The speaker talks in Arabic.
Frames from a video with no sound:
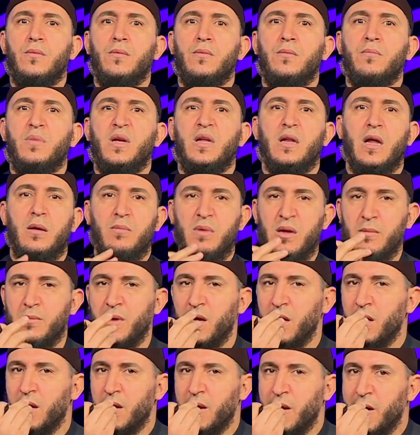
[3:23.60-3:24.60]
بنميم
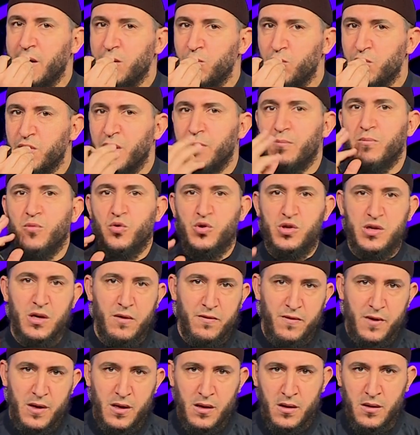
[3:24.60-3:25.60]
لا يضم
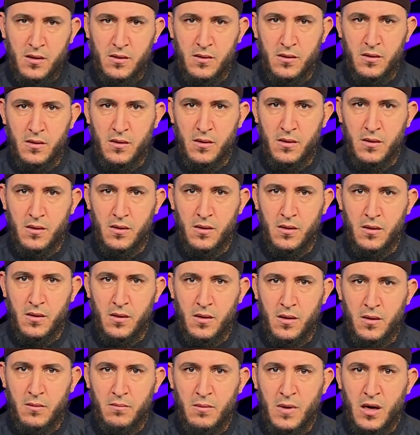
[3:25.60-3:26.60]
الشفاء
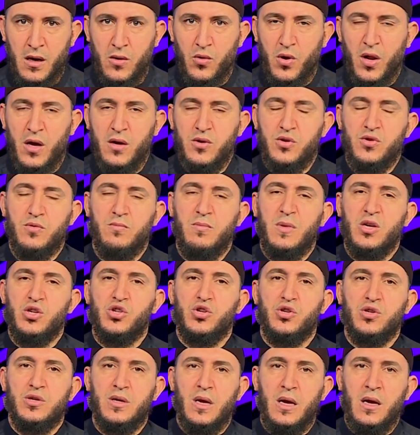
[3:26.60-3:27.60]
ما نقراش
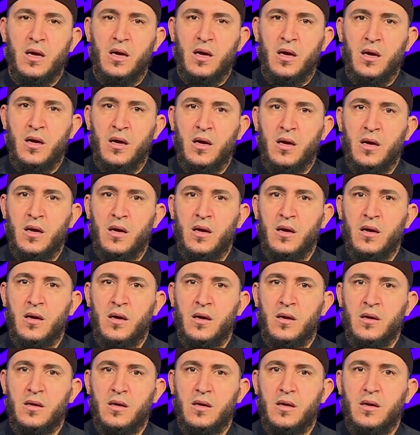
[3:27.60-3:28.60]

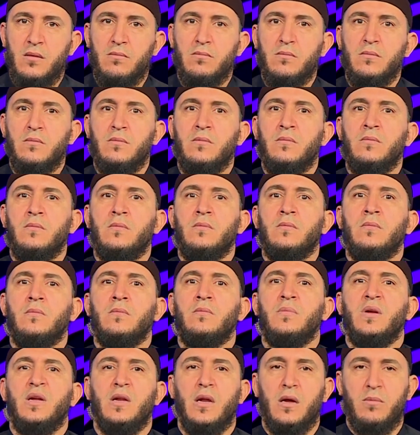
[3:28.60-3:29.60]
مشاء
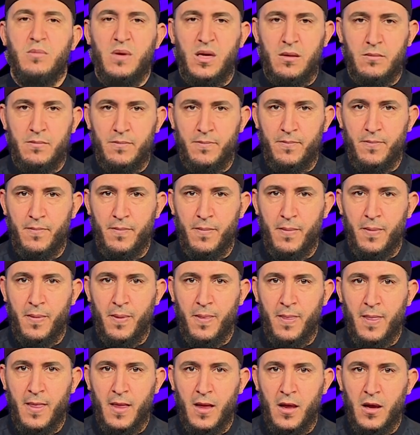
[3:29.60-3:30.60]
بنميم
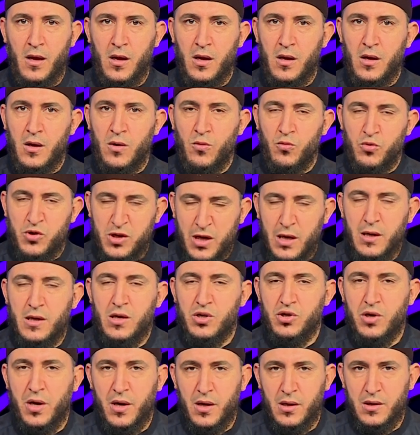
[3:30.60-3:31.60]
وشيخنا
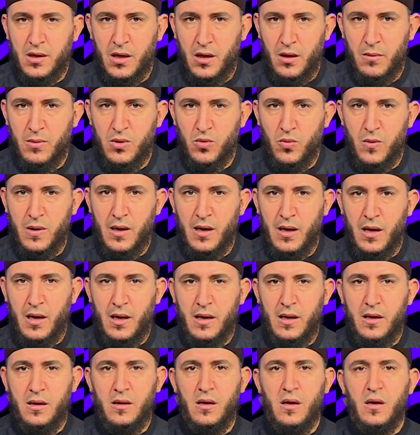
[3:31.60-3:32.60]
الشراطي رحمة الله
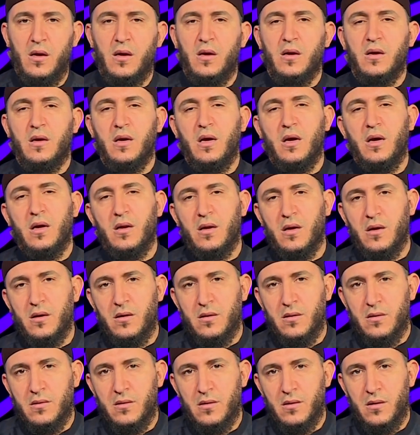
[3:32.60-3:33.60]
عليه كان
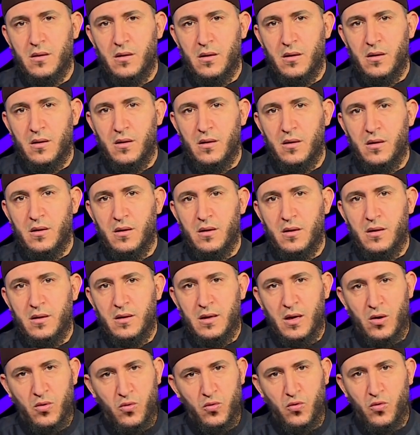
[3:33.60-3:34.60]

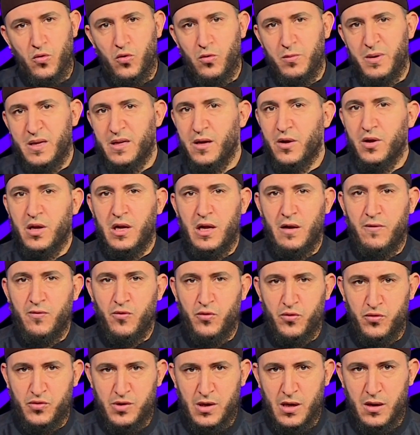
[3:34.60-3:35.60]
يقول بترك
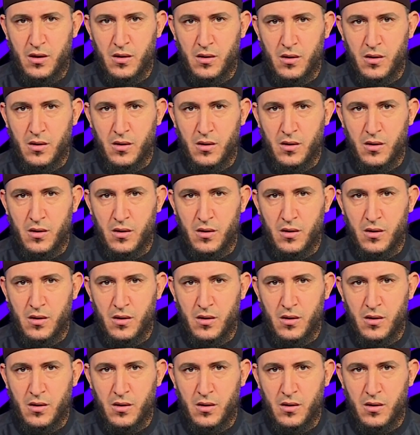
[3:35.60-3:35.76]
الفرجة